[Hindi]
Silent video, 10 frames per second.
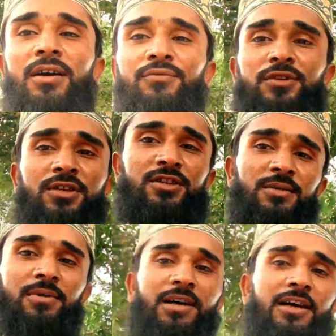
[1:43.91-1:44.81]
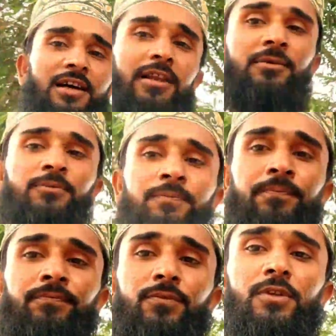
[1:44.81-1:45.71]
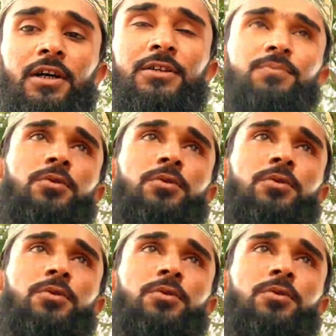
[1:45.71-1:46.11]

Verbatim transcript: काफ़ी दिन से मैं गया नहीं हूँ आज